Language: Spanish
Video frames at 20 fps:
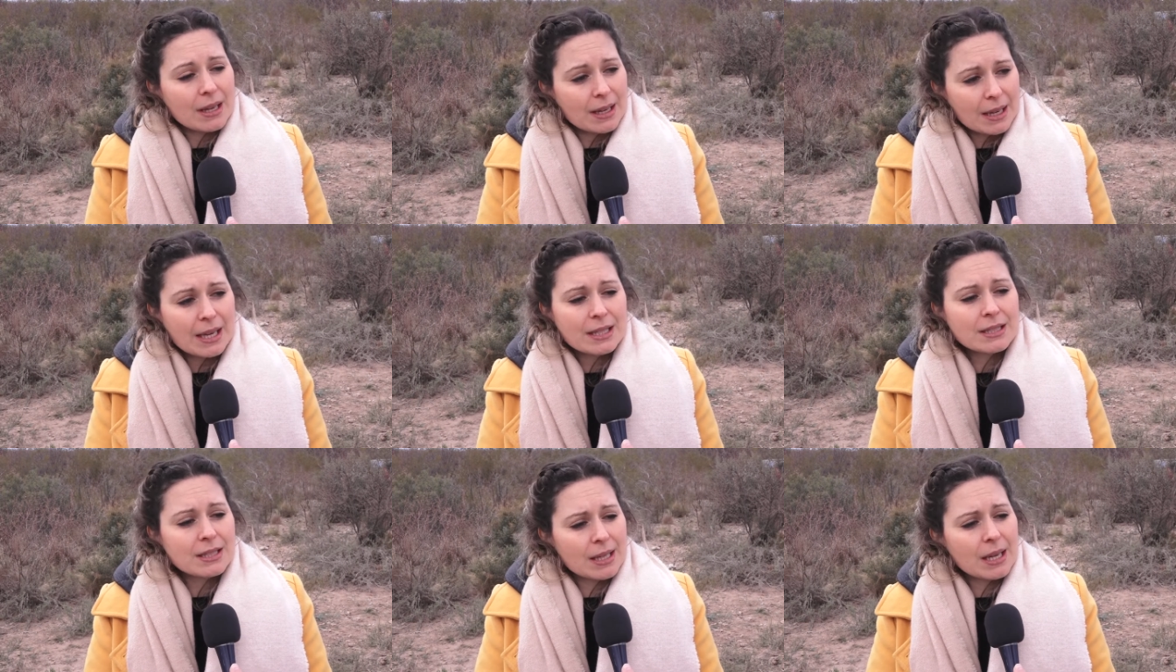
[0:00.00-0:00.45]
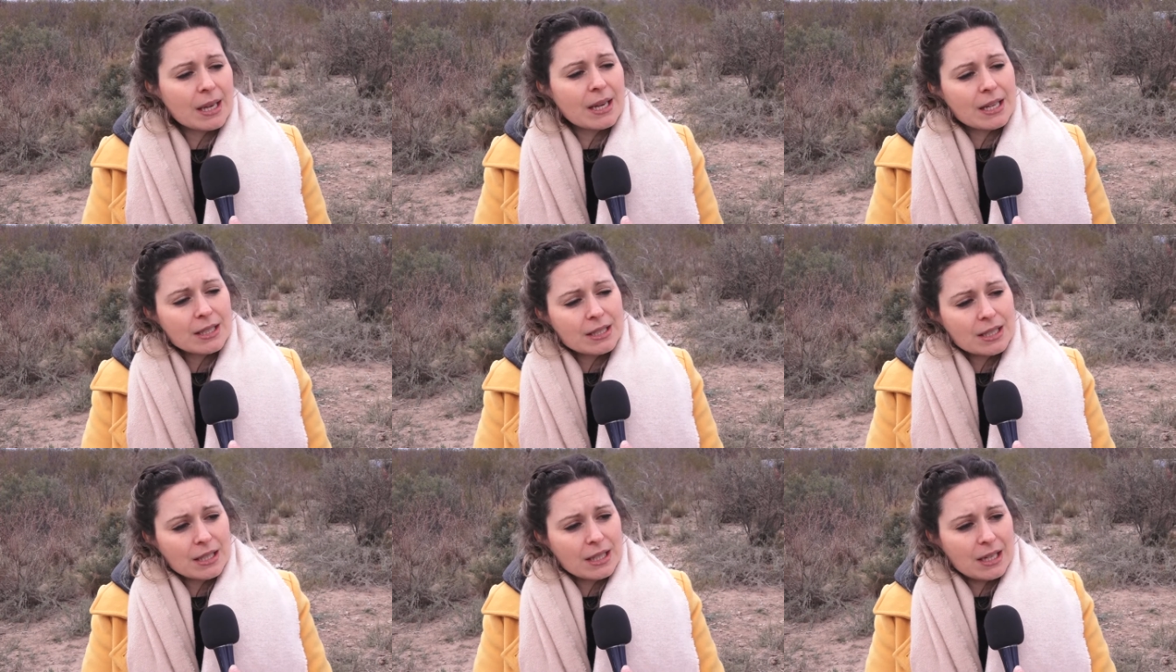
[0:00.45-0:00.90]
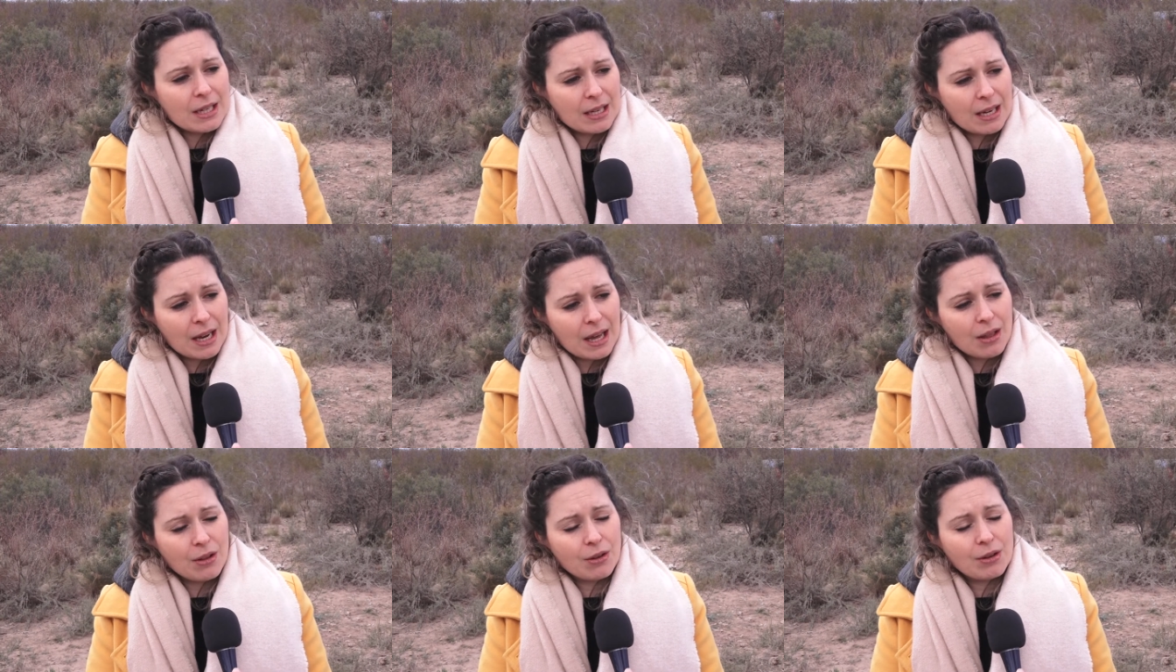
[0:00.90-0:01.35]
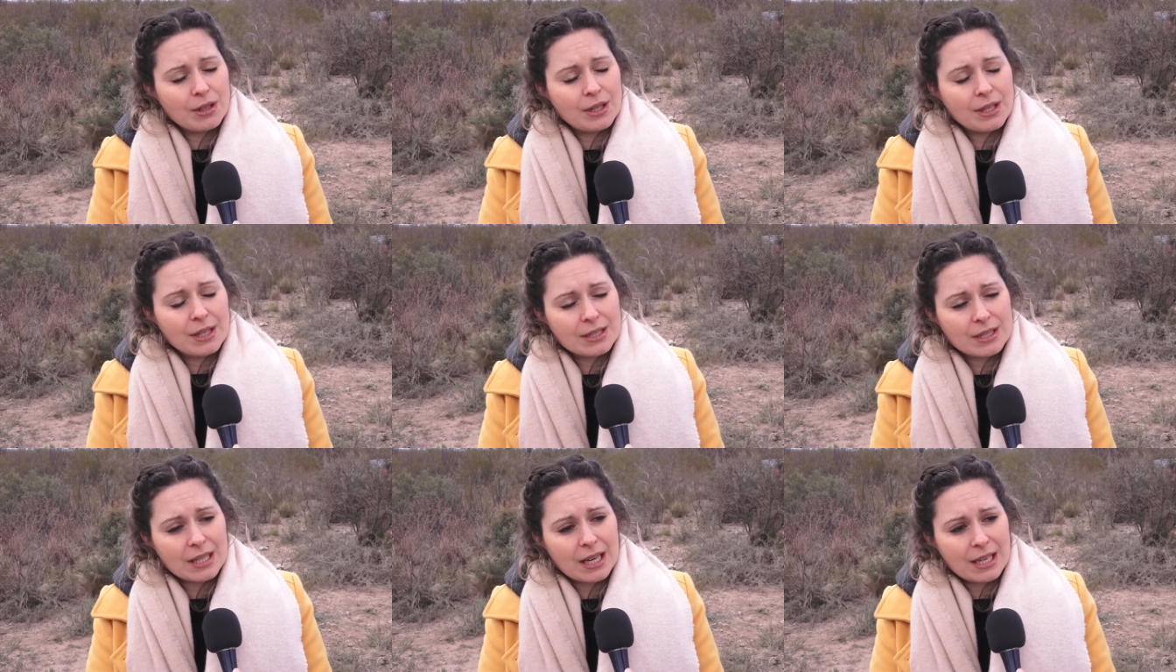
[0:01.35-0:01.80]
es en ese del lado, en
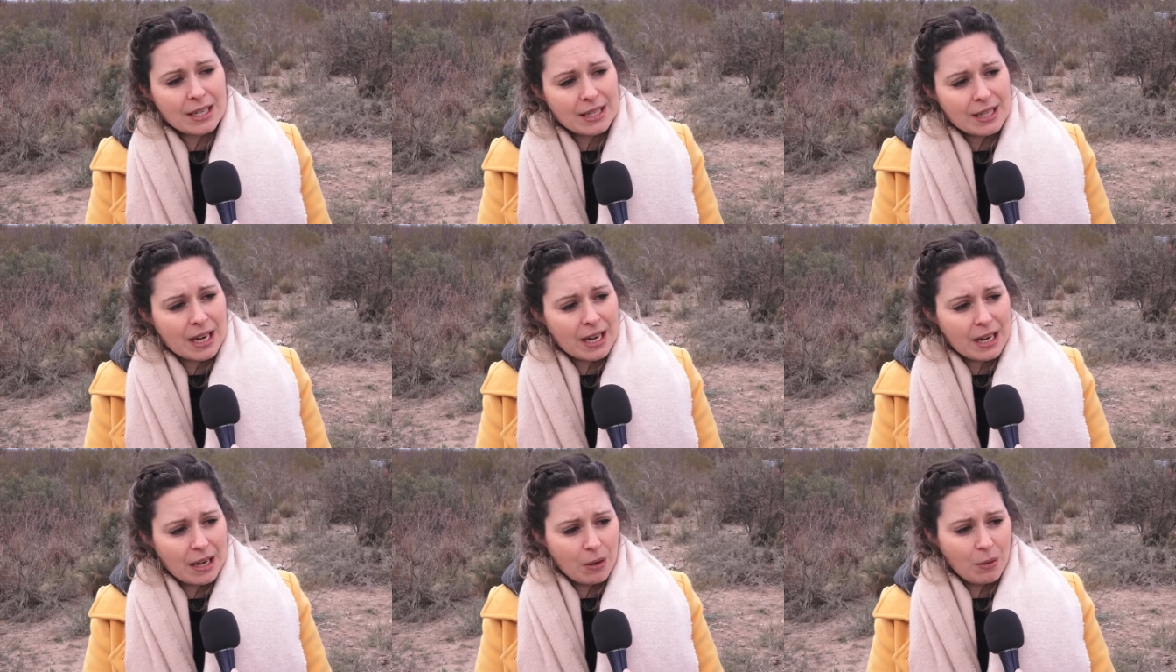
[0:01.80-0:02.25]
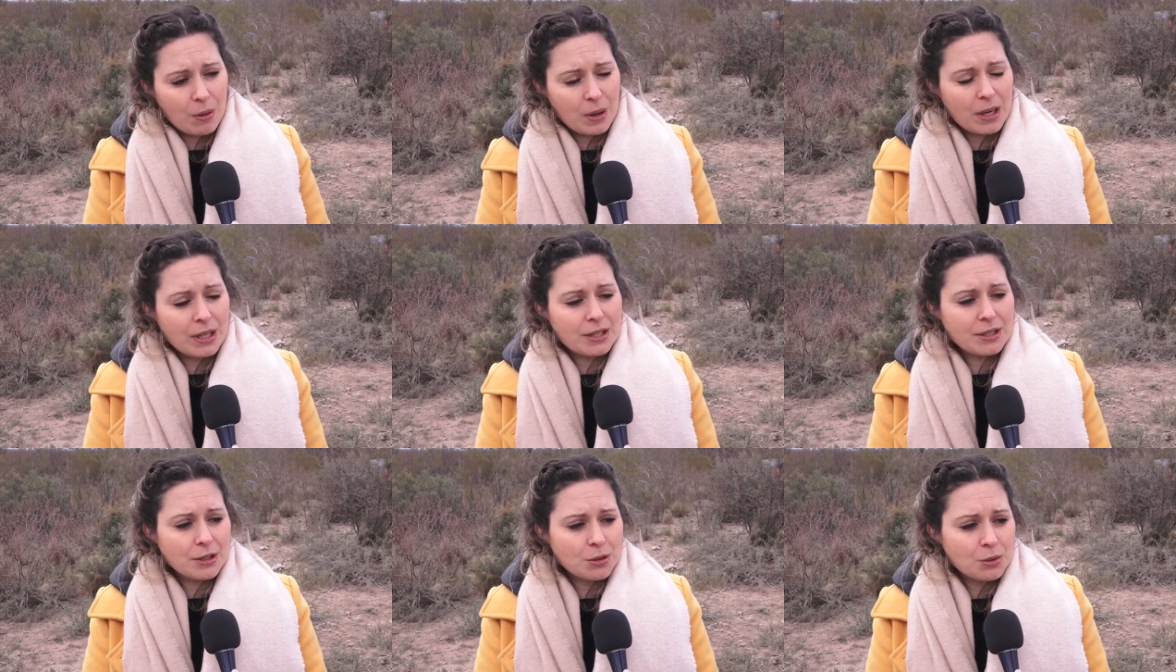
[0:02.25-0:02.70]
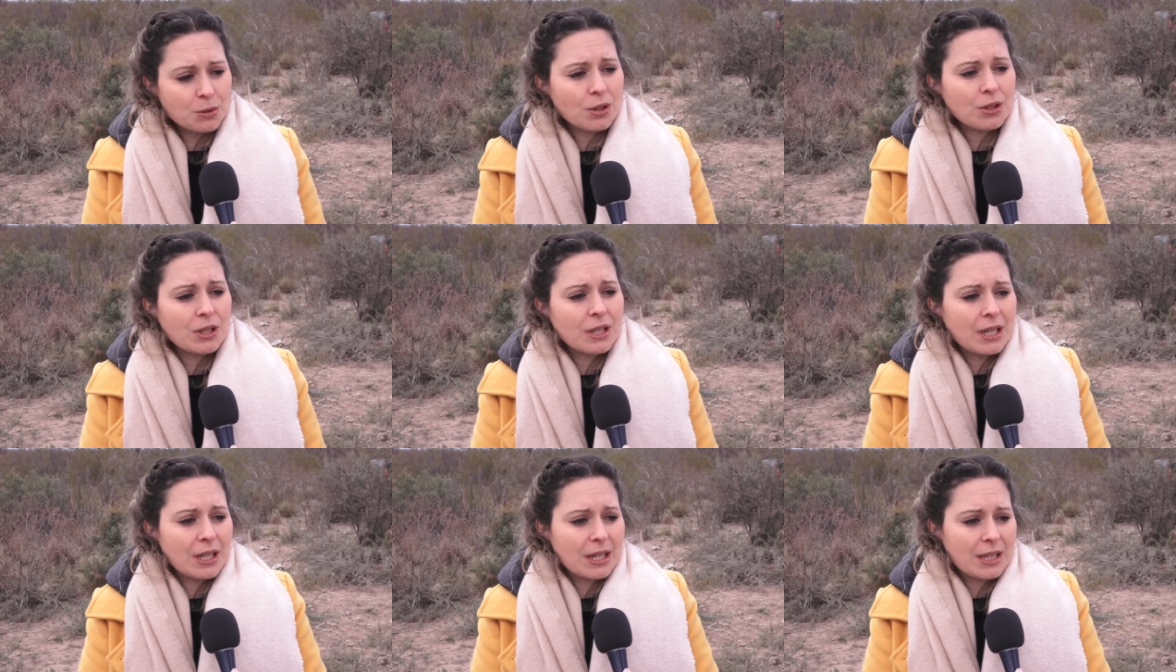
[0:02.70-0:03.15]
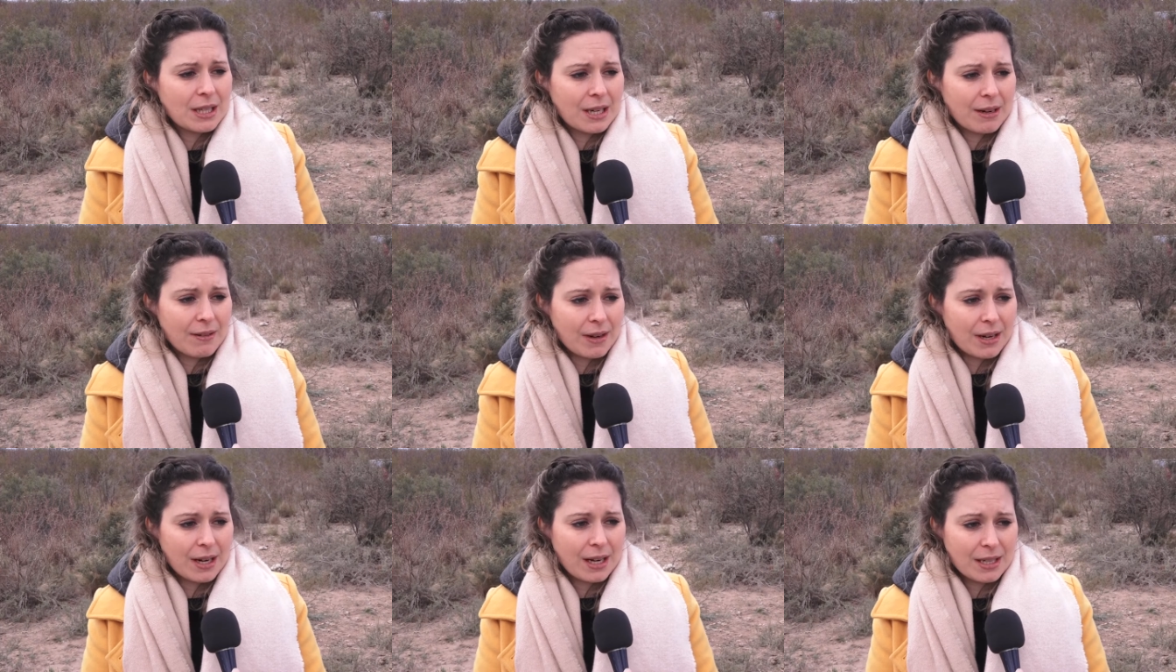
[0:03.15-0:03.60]
esa línea en el cual el instituto tiene que
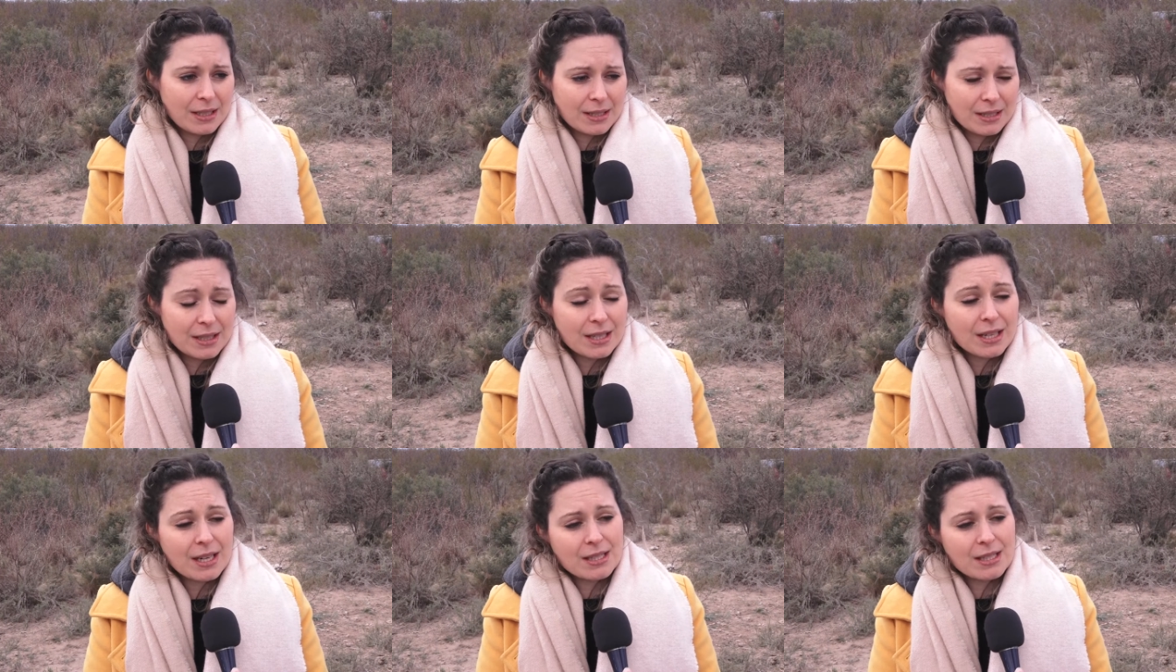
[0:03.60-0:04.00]
trabajar, ¿sí?